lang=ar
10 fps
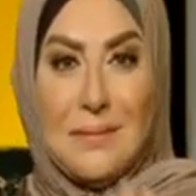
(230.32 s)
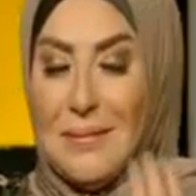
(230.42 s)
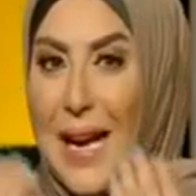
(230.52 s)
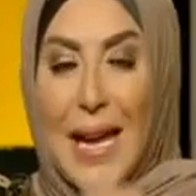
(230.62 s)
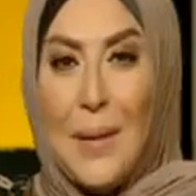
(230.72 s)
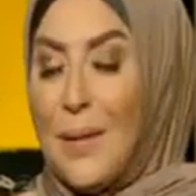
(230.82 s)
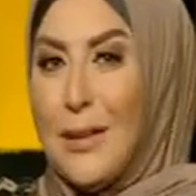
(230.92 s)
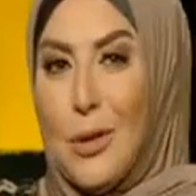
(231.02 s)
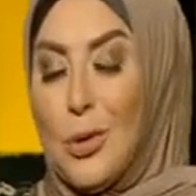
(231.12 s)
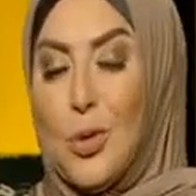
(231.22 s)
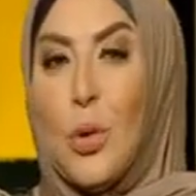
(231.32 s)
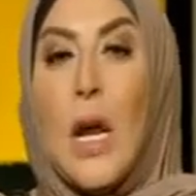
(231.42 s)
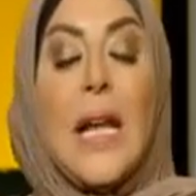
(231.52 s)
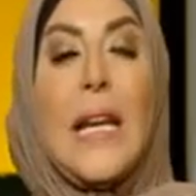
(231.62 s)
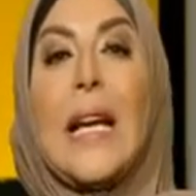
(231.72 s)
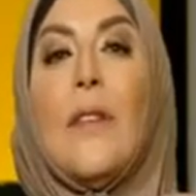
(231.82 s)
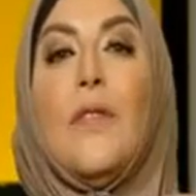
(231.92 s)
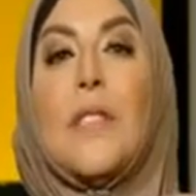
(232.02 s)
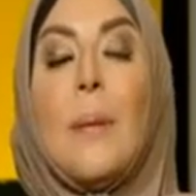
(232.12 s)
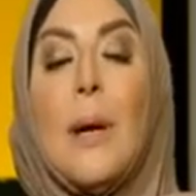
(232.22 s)
على مر العصور لكن
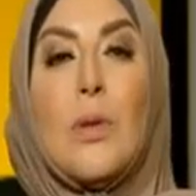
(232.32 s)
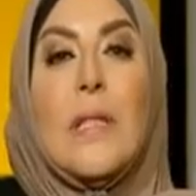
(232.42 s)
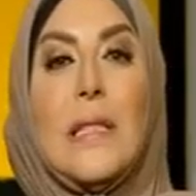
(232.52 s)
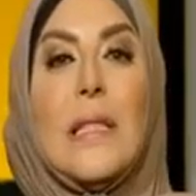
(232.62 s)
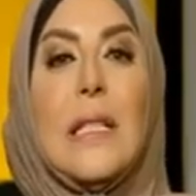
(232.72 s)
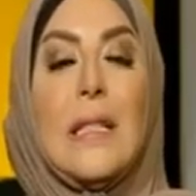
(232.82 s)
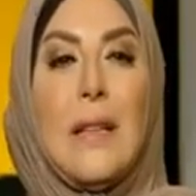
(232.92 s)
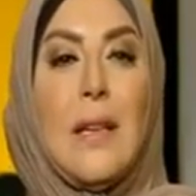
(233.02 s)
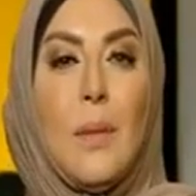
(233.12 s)
في 67 آه،